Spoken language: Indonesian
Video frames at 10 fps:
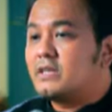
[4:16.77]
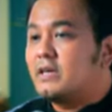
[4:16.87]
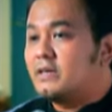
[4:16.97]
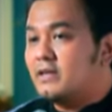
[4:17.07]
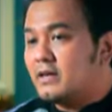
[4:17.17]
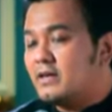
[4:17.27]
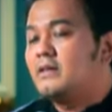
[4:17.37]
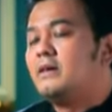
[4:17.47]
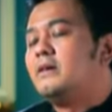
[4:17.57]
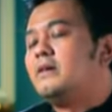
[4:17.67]
saya inginkan
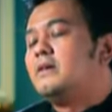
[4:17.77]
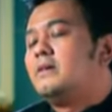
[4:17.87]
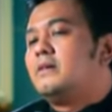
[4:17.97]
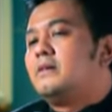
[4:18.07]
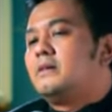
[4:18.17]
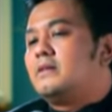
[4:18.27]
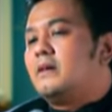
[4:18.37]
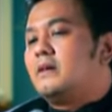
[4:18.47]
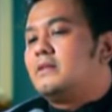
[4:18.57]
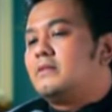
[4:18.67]

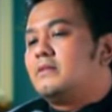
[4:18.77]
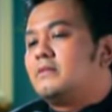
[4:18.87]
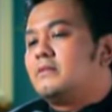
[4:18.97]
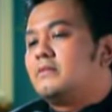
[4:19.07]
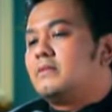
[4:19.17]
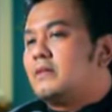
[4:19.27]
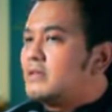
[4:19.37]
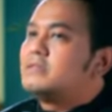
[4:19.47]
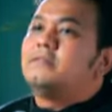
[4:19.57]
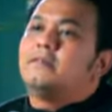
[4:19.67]
dengan
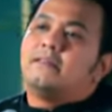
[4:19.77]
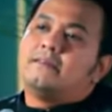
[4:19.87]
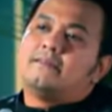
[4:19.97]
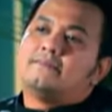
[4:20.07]
keringat sendiri.